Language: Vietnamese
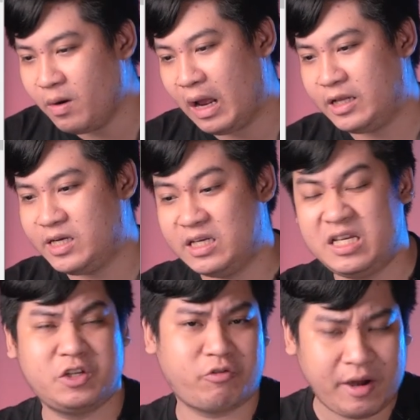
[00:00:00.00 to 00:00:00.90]
mà
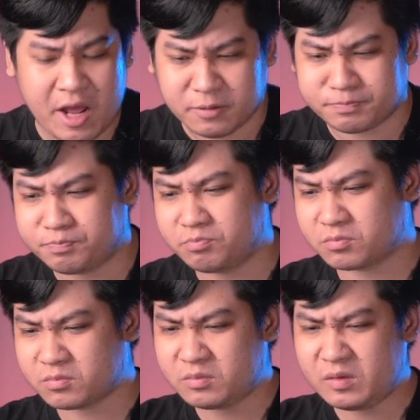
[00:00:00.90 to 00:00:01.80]
Genesis Trading
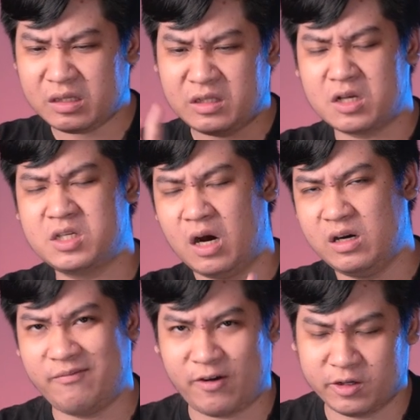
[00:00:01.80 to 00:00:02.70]
thực
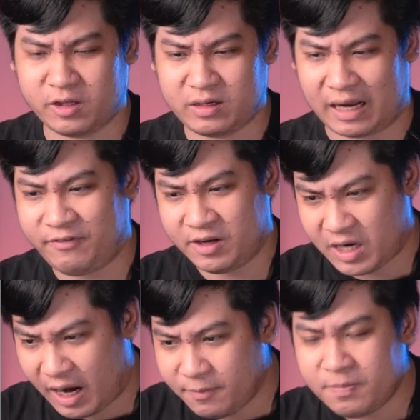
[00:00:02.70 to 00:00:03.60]
sự lâm vào cái tình cảnh phá
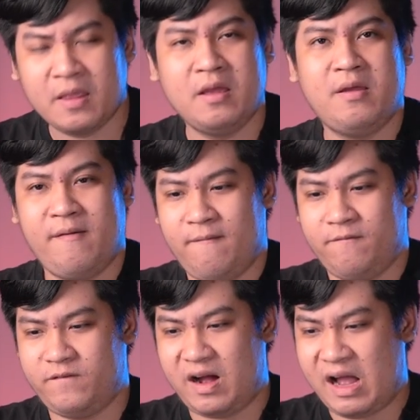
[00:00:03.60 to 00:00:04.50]
sản
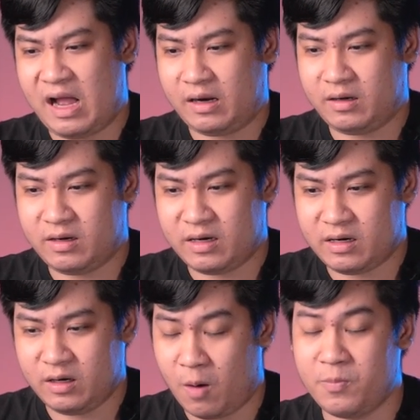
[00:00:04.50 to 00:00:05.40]
và
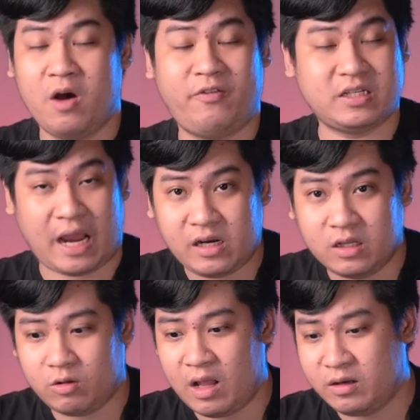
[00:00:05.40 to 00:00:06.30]
nộp đơn phá sản
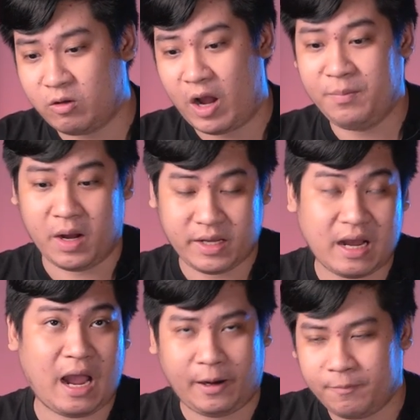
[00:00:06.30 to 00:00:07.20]
lên lên tòa án Mỹ
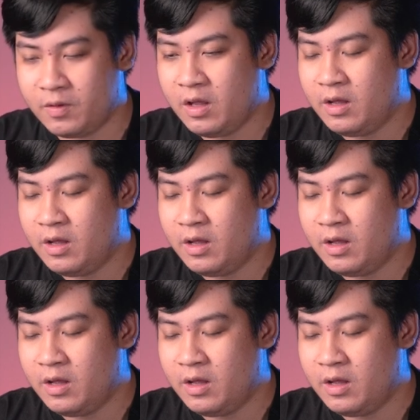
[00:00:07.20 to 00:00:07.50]
chẳng hạn